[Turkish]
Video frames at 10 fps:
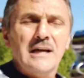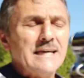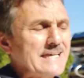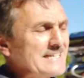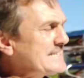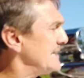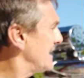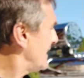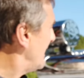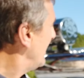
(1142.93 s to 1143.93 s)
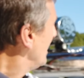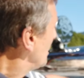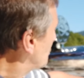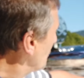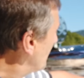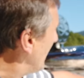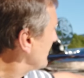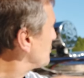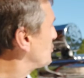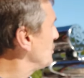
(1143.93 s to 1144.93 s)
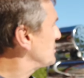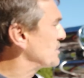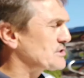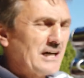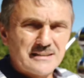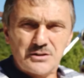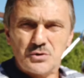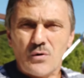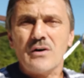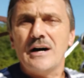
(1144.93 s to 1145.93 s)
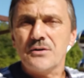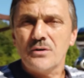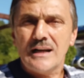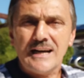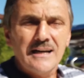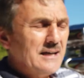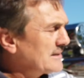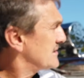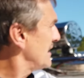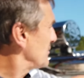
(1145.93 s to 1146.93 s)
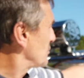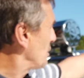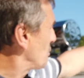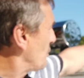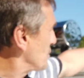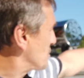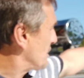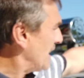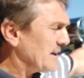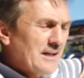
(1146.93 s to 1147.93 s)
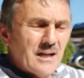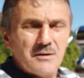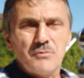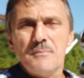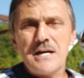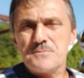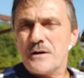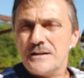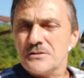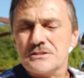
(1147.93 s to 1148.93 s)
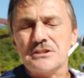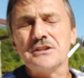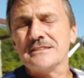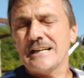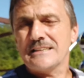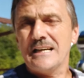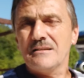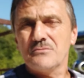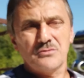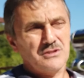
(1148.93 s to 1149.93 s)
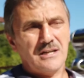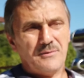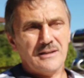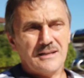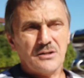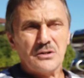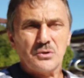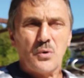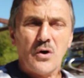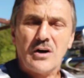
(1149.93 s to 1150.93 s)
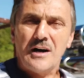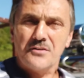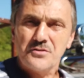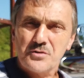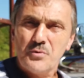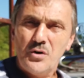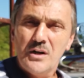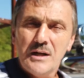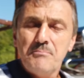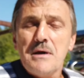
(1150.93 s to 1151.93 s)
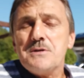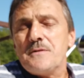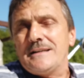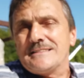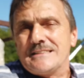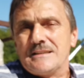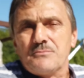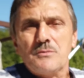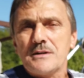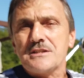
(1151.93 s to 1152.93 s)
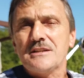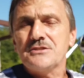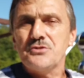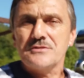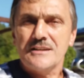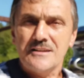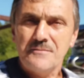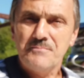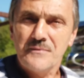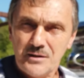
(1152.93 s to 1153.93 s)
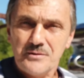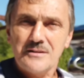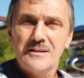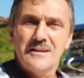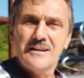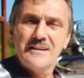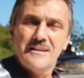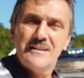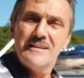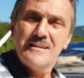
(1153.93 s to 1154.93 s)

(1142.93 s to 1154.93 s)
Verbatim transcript: bu kesinlikle tüpler suyu sıcaktır doğu kanunu olarak. Isınan su da yukarı çıkar. Bu mecburen ısıtır zaten. Bu canavarların doğu kanunudur bu. Mecburen ısıtır. Bunun başka şansı yok zaten. Anladım. Evet. Eski